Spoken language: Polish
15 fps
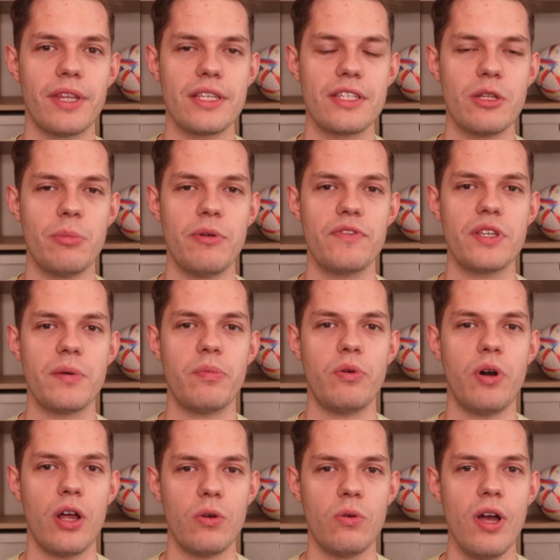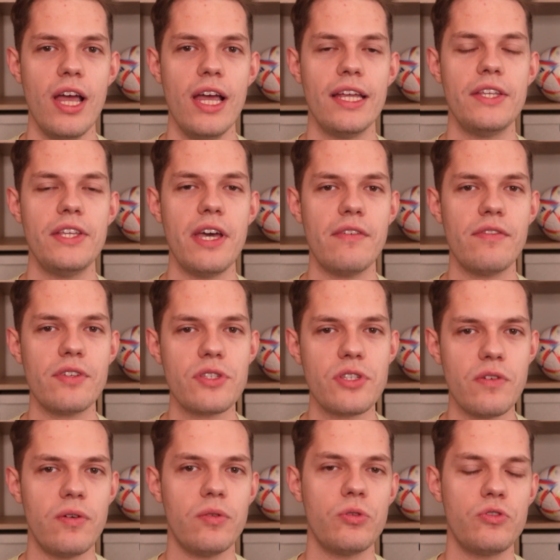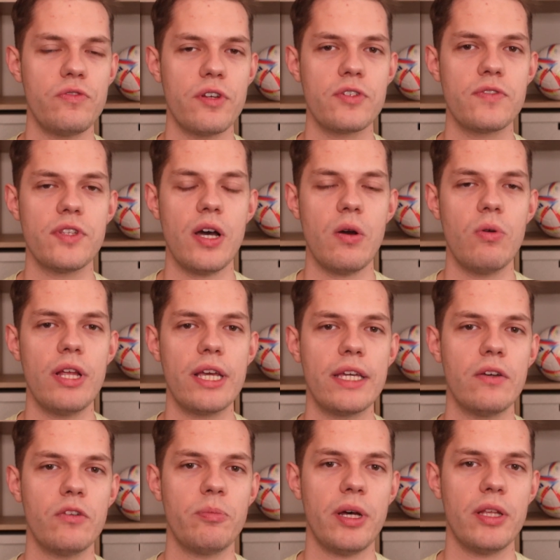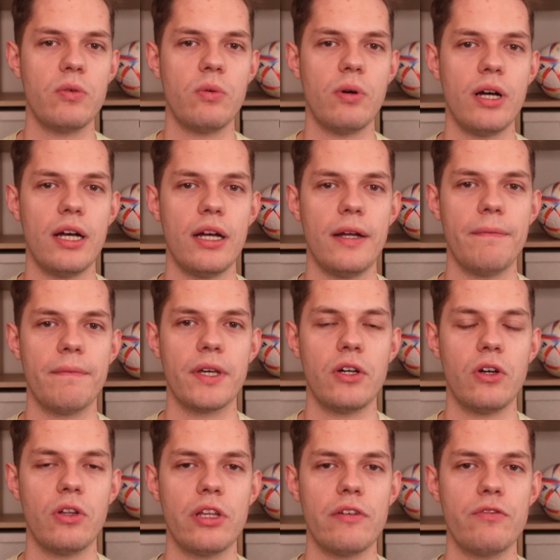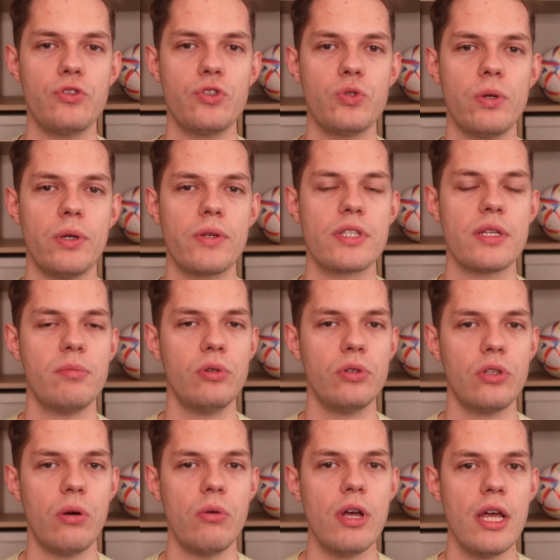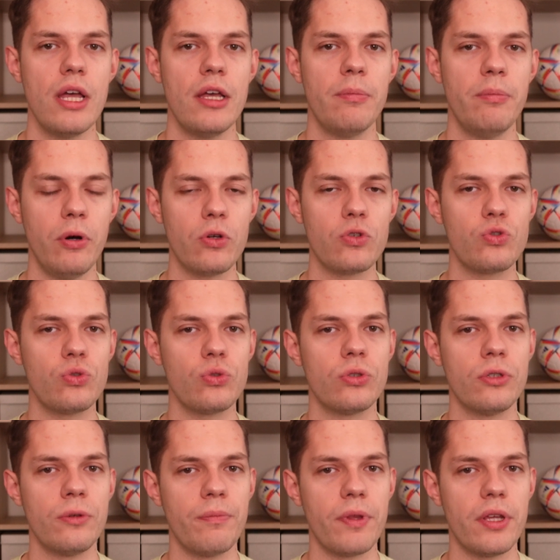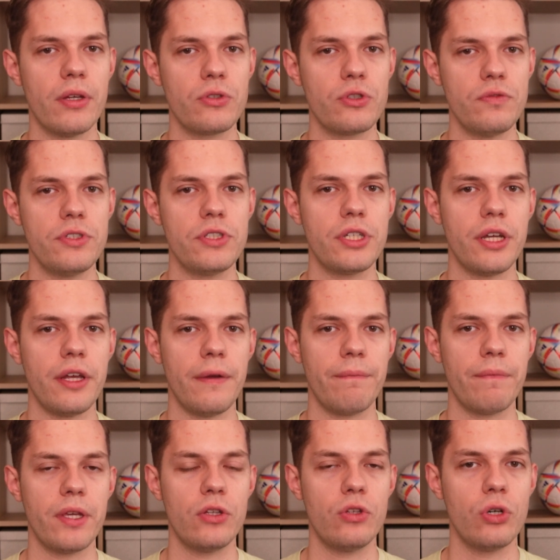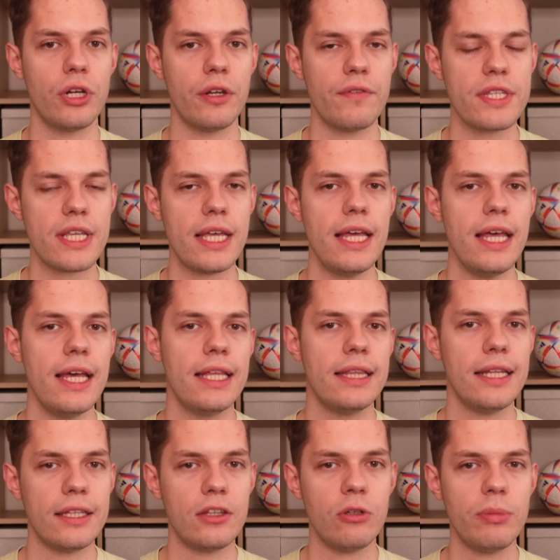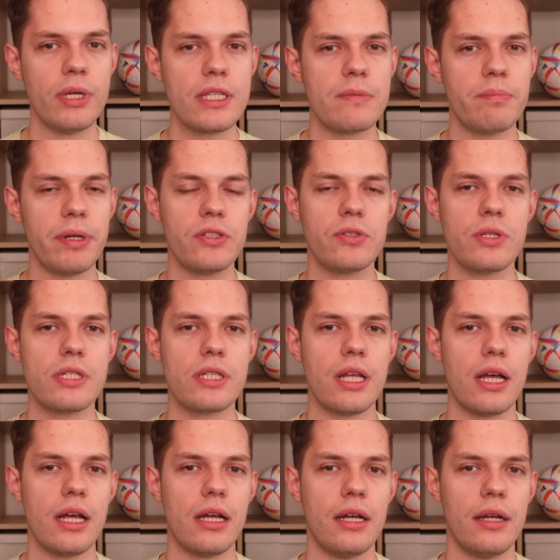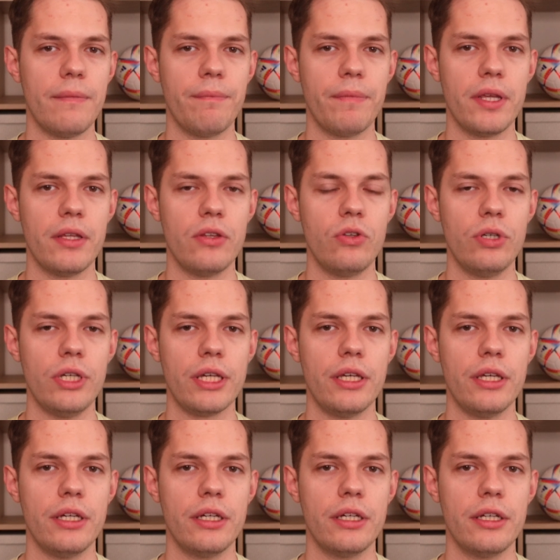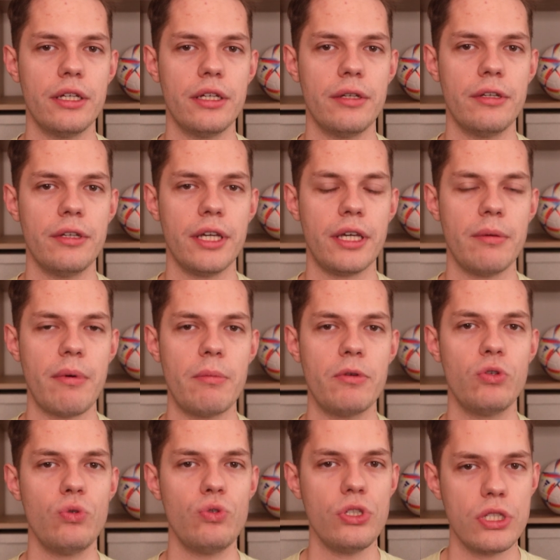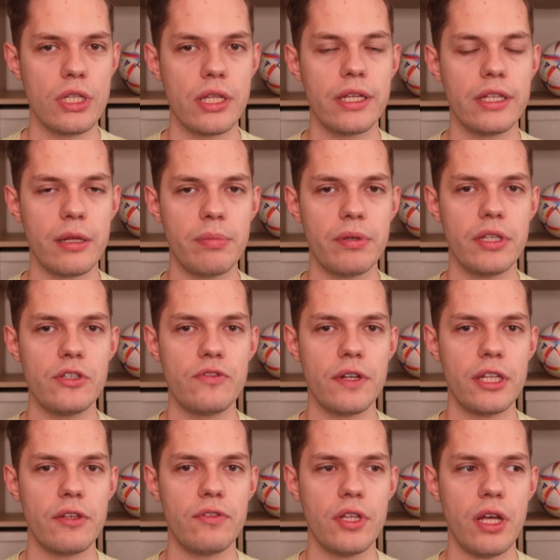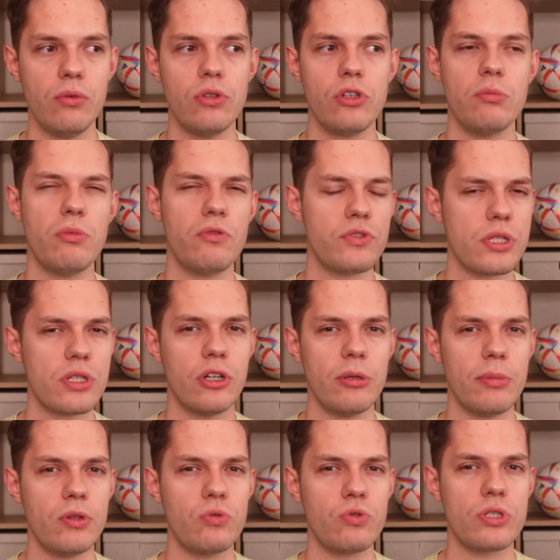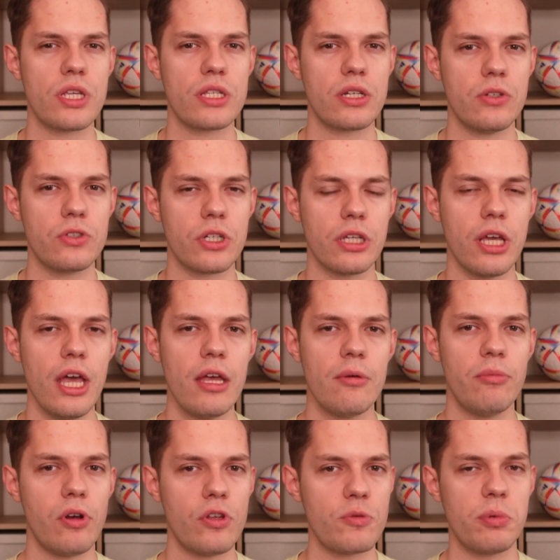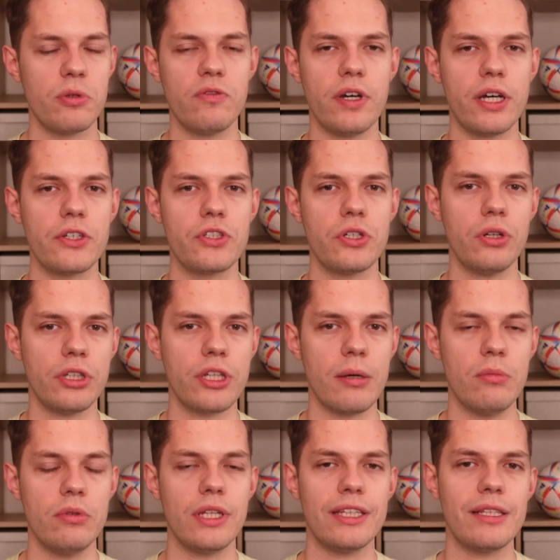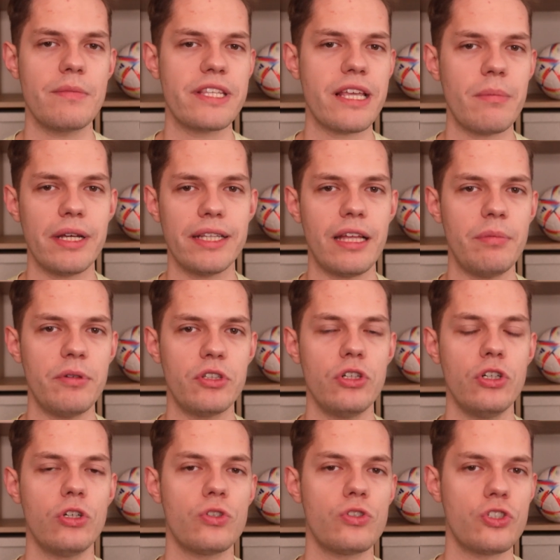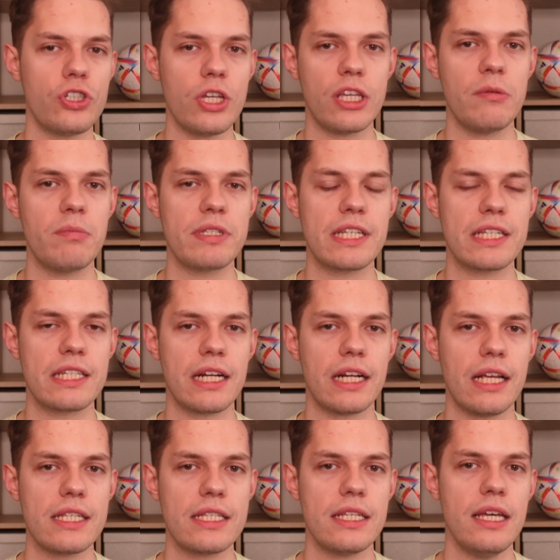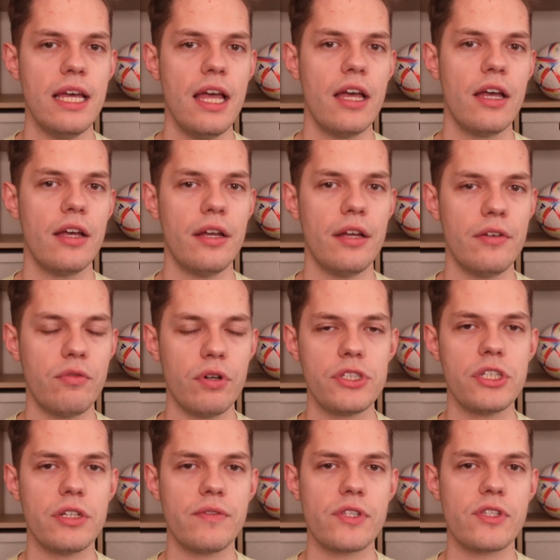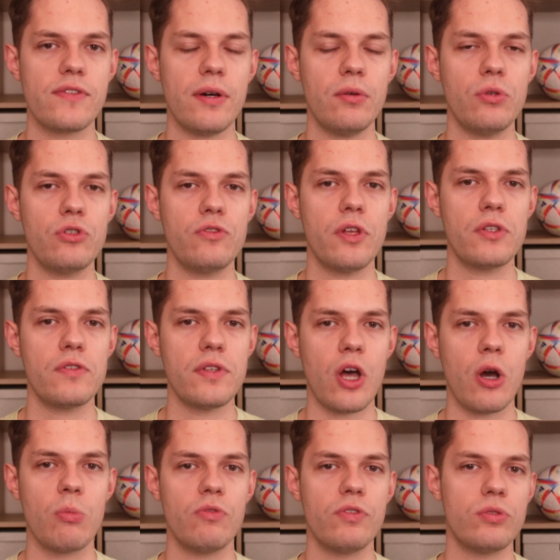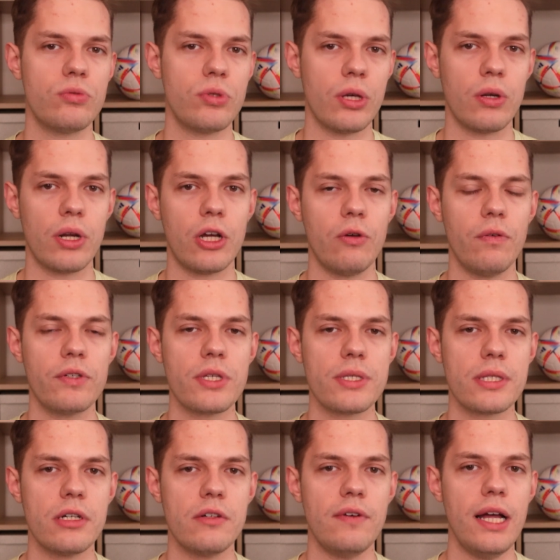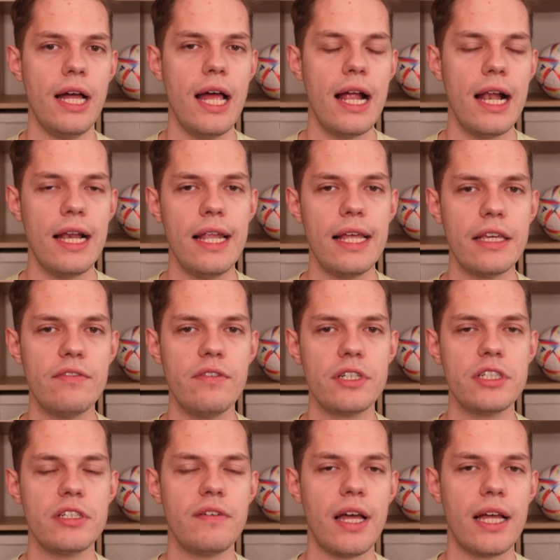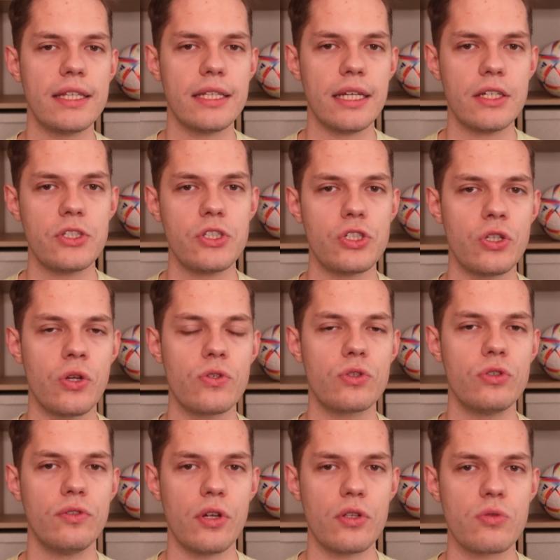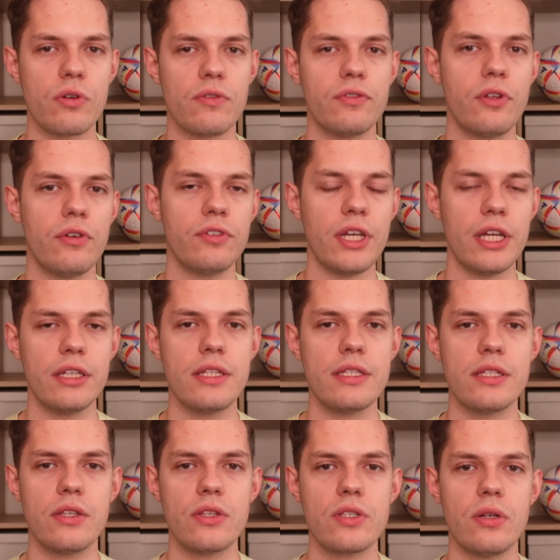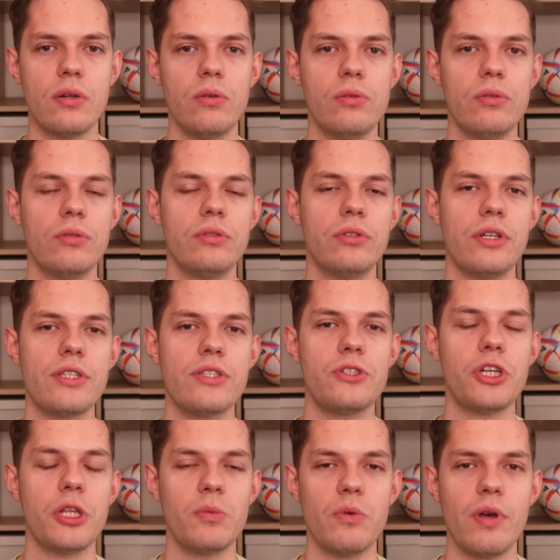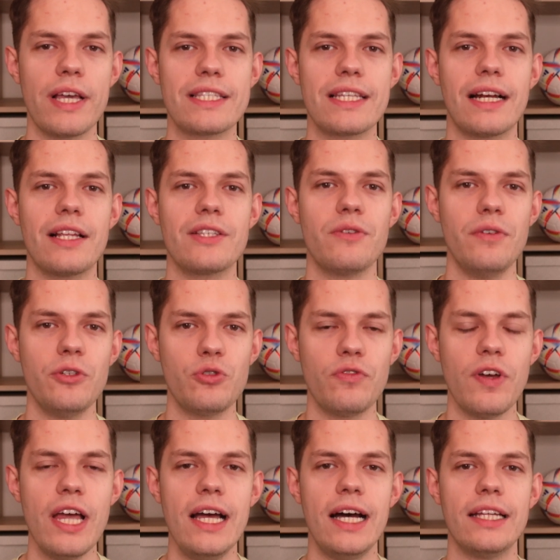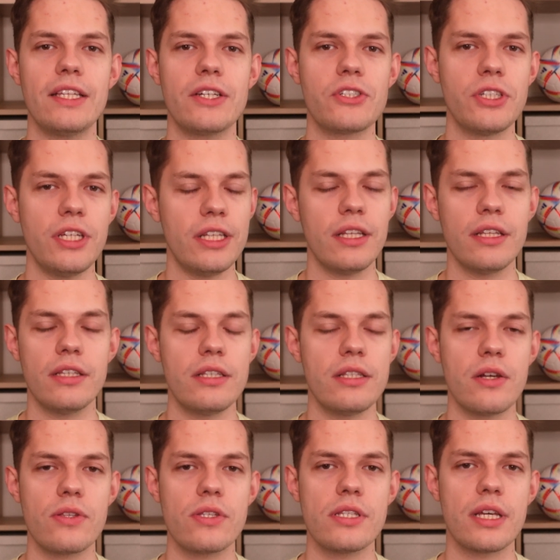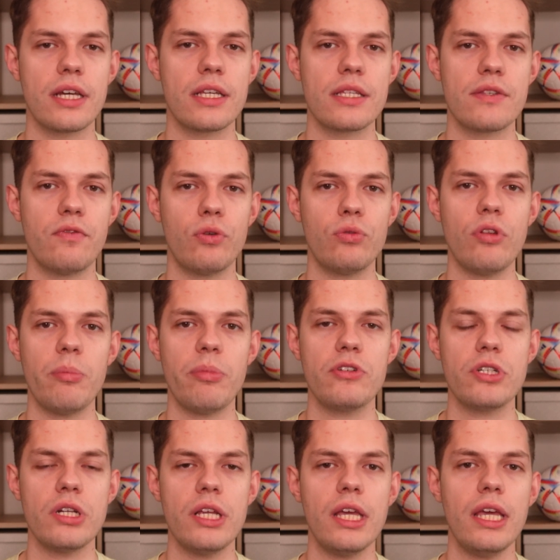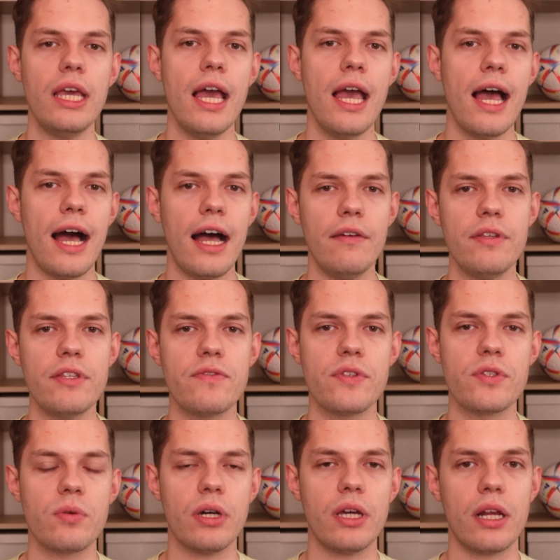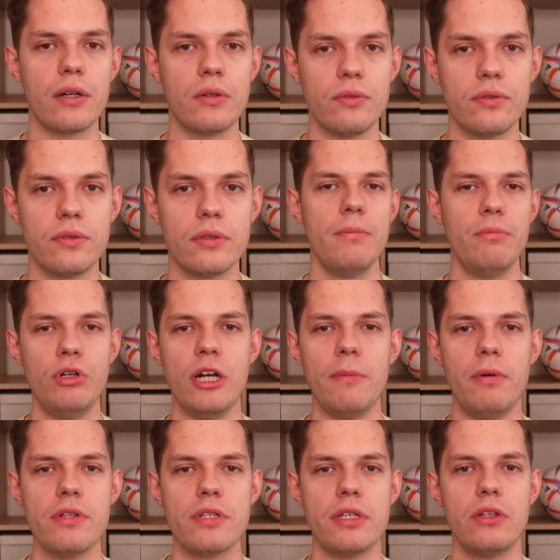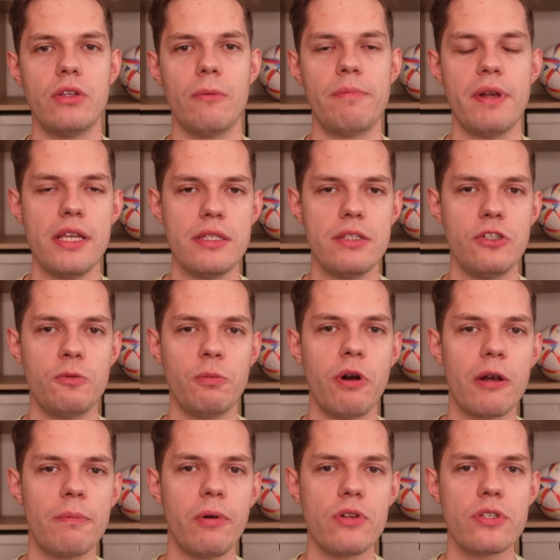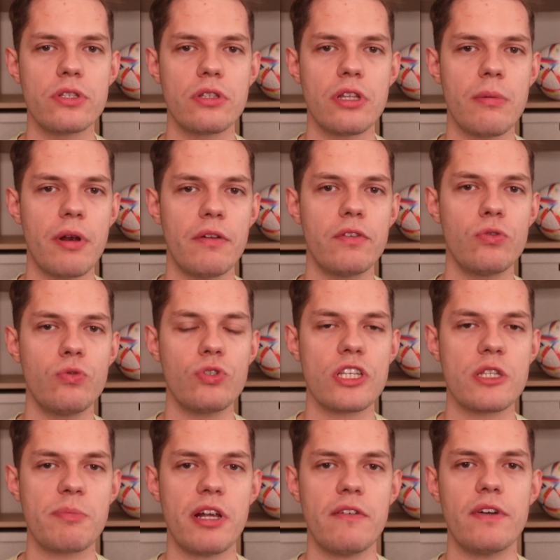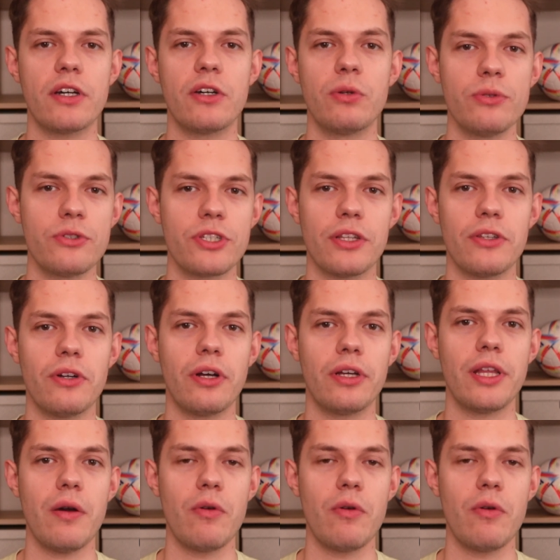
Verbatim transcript: zdobywca Pucharu nie awansował do ćwierćfinału, Legia odpadła, mm, Korona wyrzuciła ją za burtą po mm, oczywiście mm, dogrywce. Natomiast patrząc na mm, to, jakich, e, jakie mamy drużyny na etapie 1-4 finału, no to mimo wszystko nie ma dużych zaskoczeń. Biorąc pod uwagę, że rok temu na tym samym etapie tylko trzy ekipy z Ekstraklasy e, właśnie awansowały do ćwierćfinału. Mówię tutaj o Rakowie Częstochowa, Legii Warszawa, a także Śląsku Wrocław. No, w tej edycji to, są, to jest siedmiu ekstraklasowiczów, a także jeden jedyny rodzynek z Fortuna pierwszej ligi, a więc Wisła Kraków. Puchar Polski to prestiż, Puchar Polski to naprawdę duża sprawa, krótsza droga do